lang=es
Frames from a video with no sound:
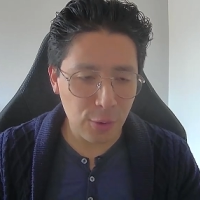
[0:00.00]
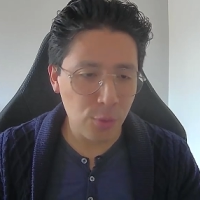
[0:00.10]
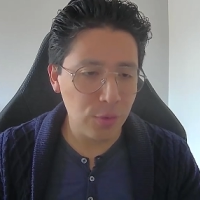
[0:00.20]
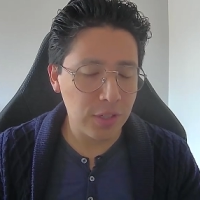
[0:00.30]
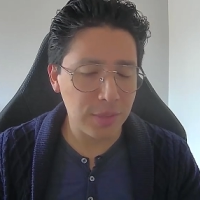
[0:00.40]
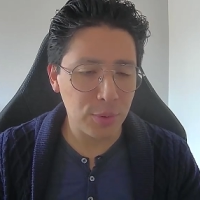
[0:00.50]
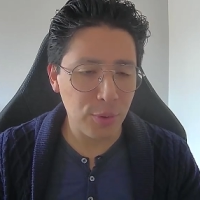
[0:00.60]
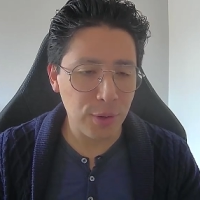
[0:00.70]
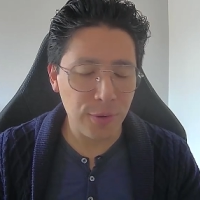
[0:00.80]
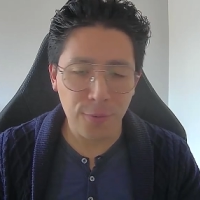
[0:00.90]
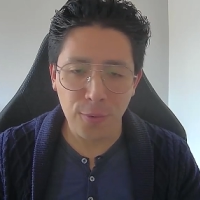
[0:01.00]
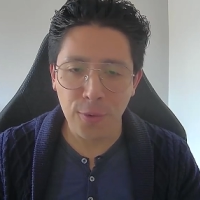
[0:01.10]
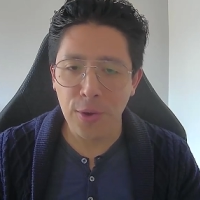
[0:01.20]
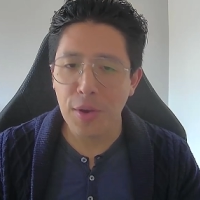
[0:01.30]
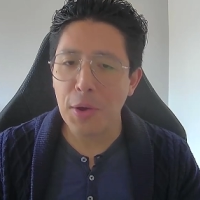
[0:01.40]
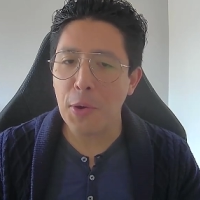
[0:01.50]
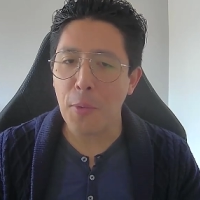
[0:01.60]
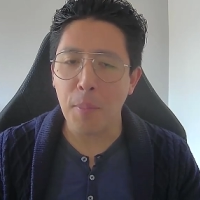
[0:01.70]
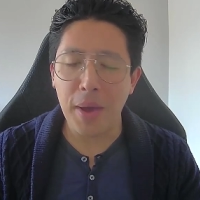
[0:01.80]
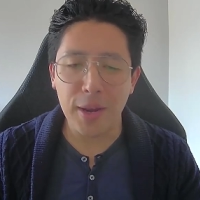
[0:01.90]
un criptógrafo
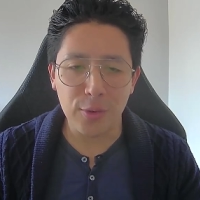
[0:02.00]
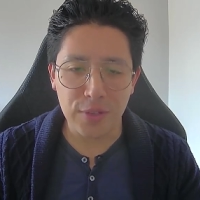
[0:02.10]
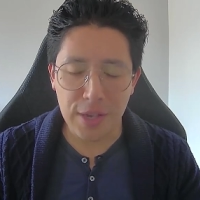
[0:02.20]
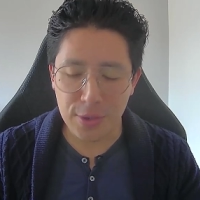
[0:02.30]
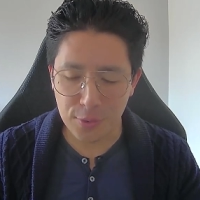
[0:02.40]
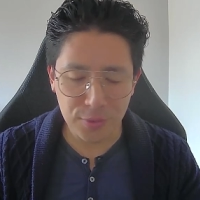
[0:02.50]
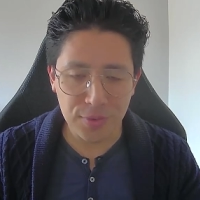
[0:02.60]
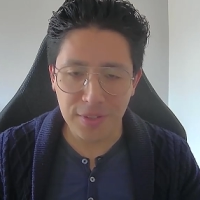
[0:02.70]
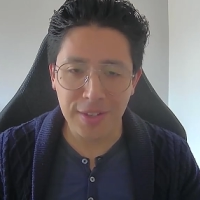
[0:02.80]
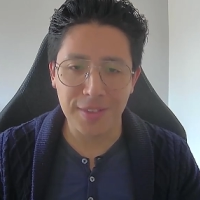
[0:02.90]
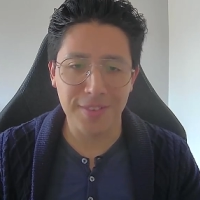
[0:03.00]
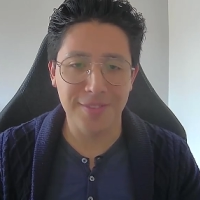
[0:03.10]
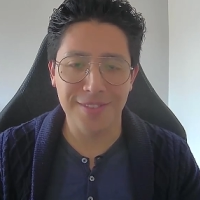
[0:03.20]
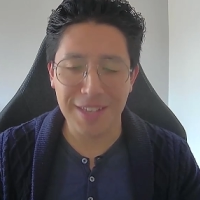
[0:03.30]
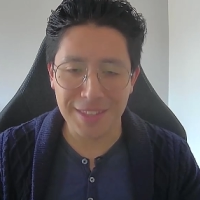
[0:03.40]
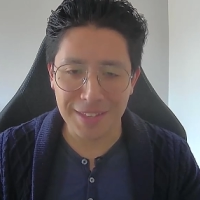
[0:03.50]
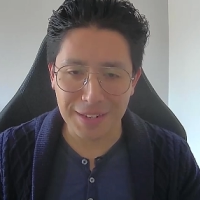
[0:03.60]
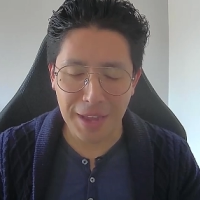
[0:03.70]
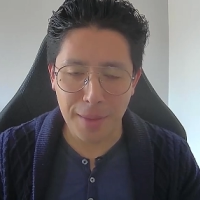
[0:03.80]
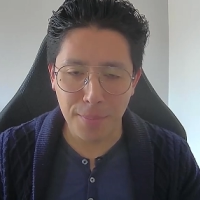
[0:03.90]
con varios años en, en el
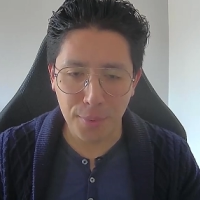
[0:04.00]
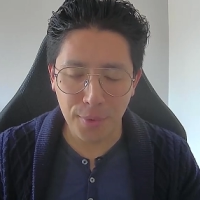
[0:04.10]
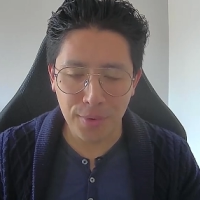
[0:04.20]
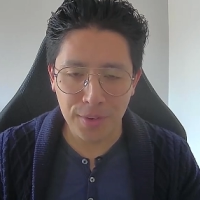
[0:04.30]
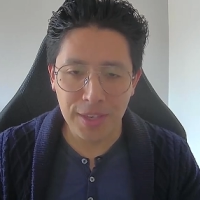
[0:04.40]
campo